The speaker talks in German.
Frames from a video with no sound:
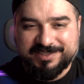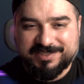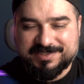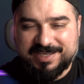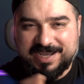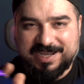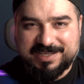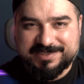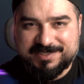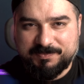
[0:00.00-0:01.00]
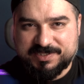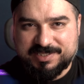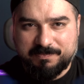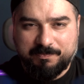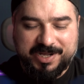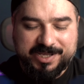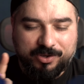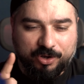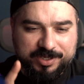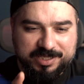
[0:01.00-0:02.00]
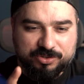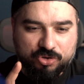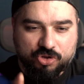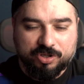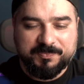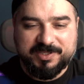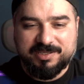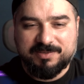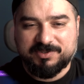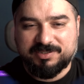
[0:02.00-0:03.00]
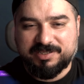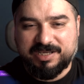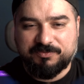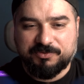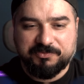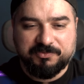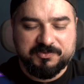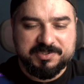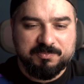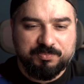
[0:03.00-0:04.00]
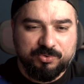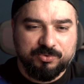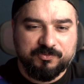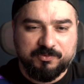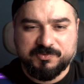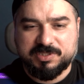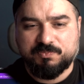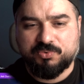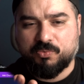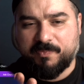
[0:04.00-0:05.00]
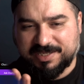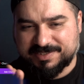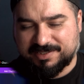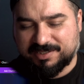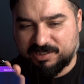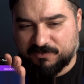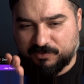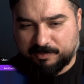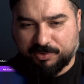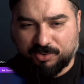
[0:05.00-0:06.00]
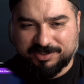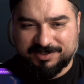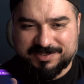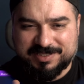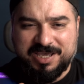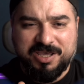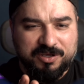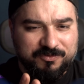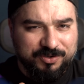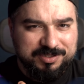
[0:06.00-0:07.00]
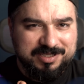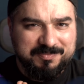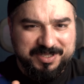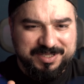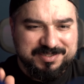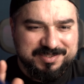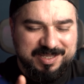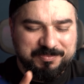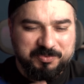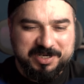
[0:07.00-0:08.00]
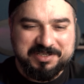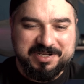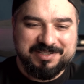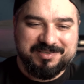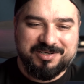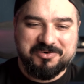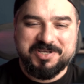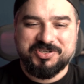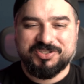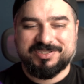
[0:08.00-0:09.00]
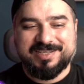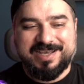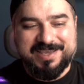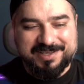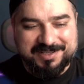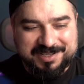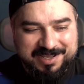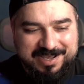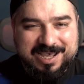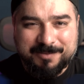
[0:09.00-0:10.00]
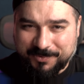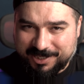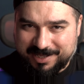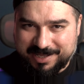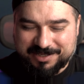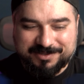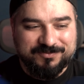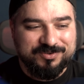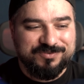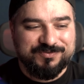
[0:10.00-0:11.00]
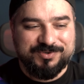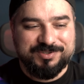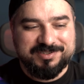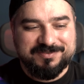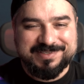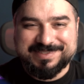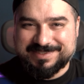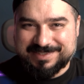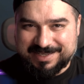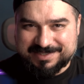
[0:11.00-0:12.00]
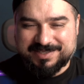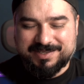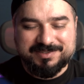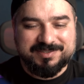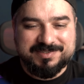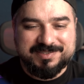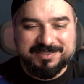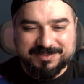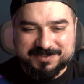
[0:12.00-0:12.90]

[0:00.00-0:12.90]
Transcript: dass der A17 Bionic Chip, der eben in den iPhone 15 Pro und 15 Pro Max Geräten verbaut ist, von dem Snapdragon 8 Generation 3er abgehängt wird, Freunde, was sehr, sehr interessant